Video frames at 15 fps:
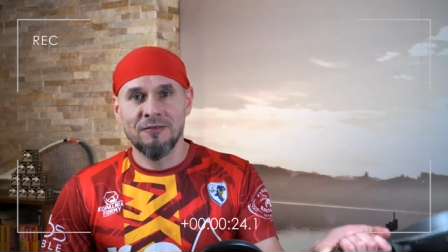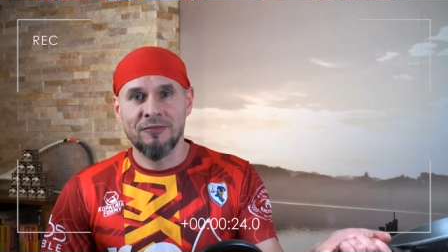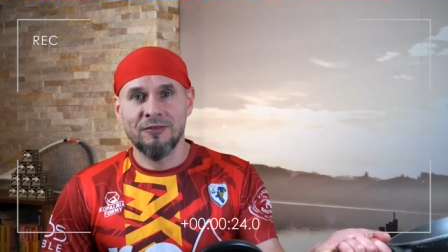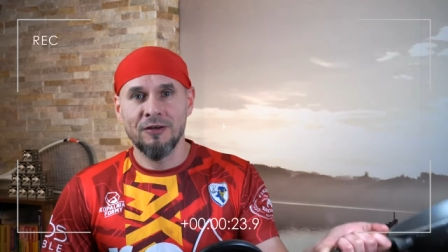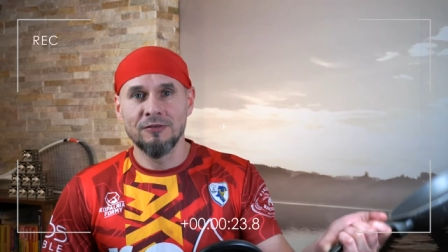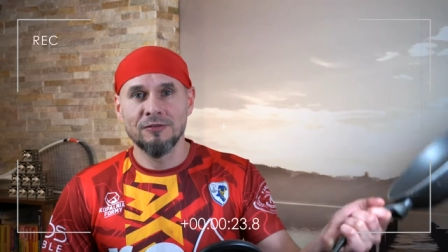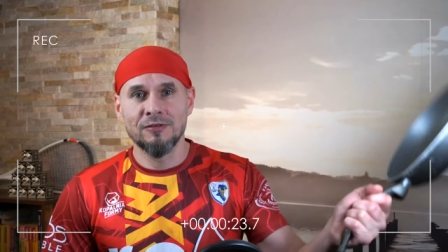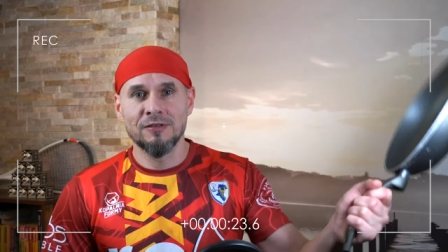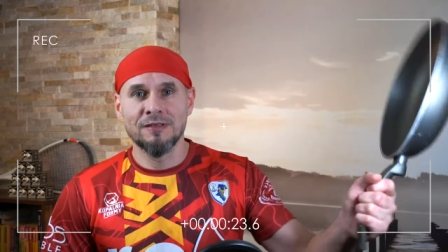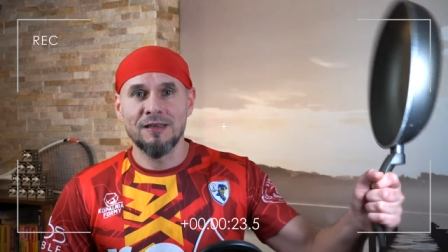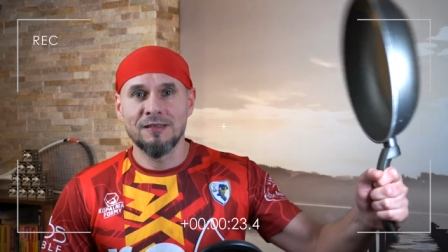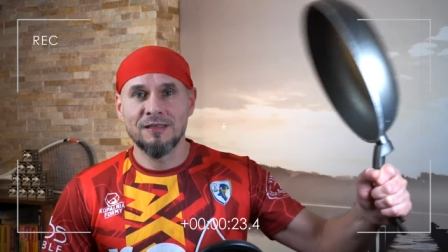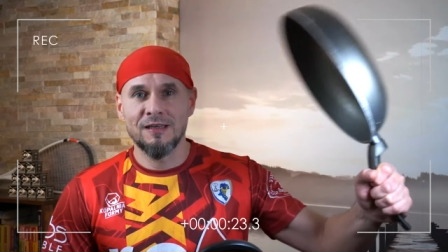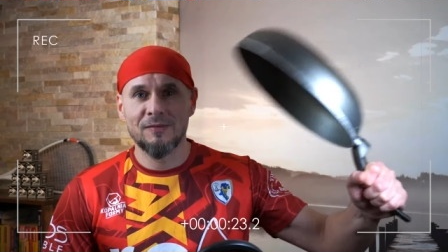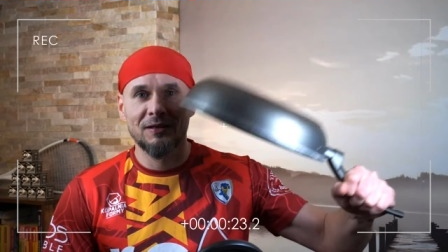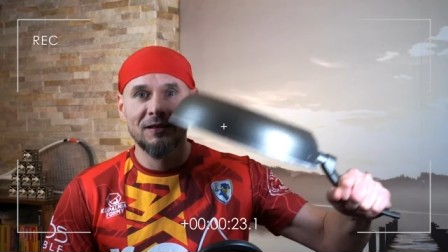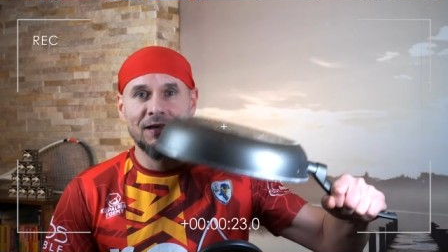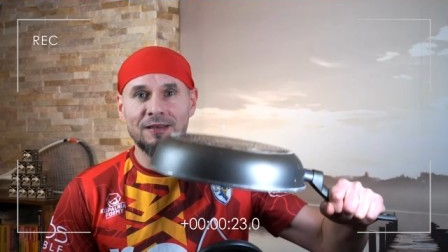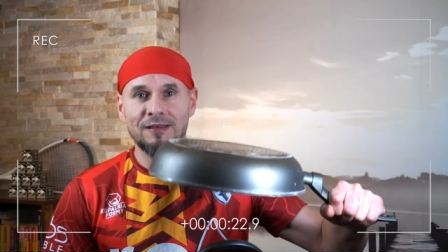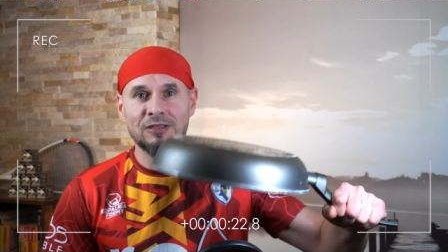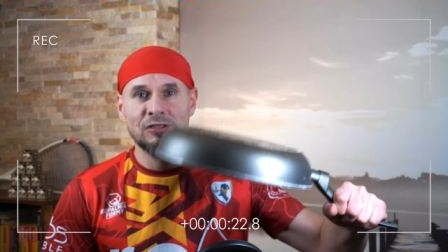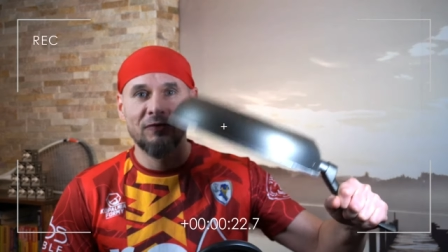W końcu znajdziemy
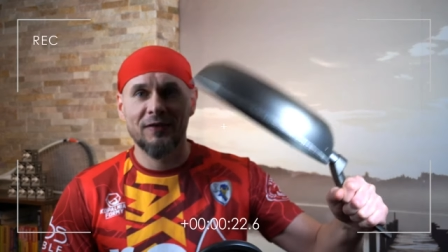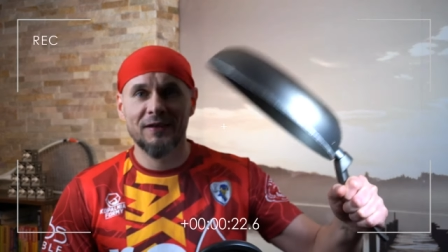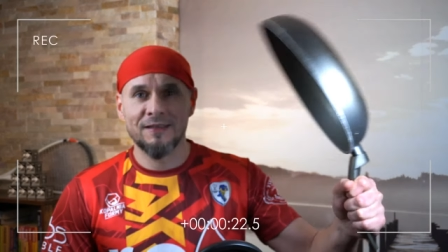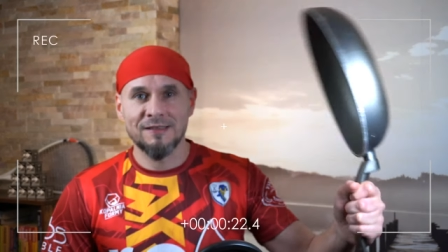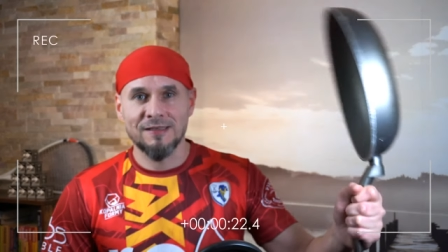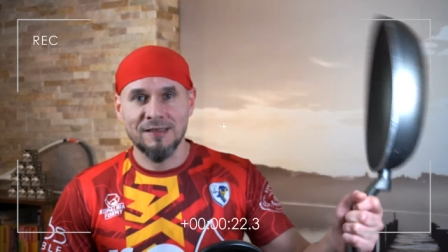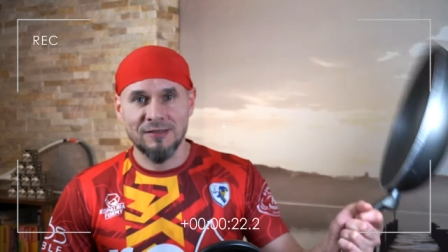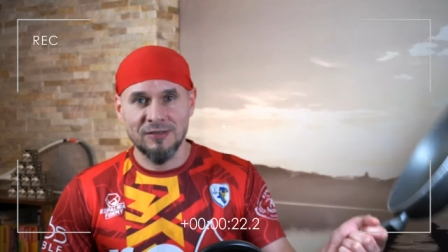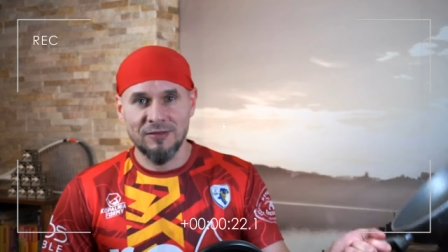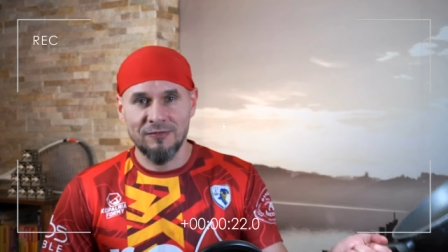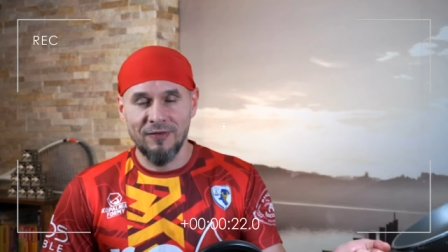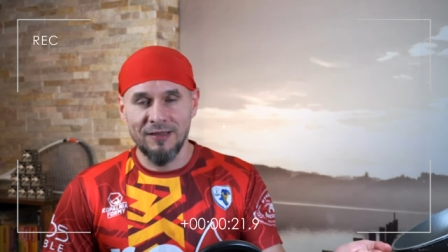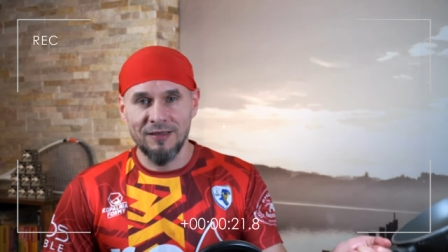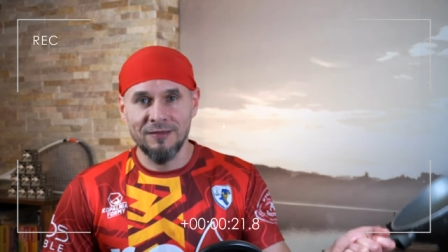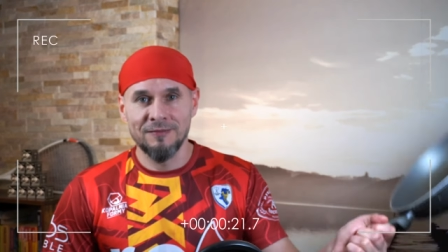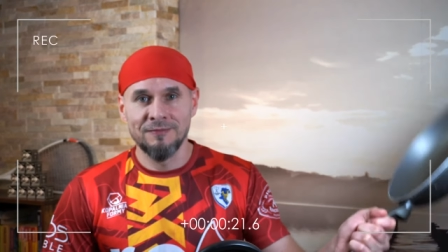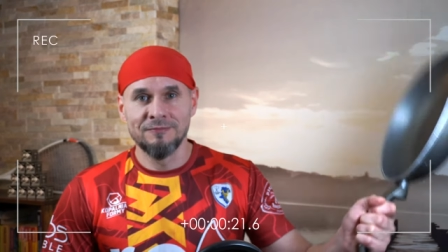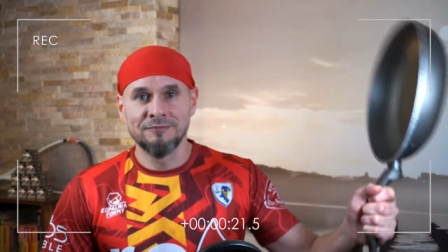dla niej świetne zastosowanie.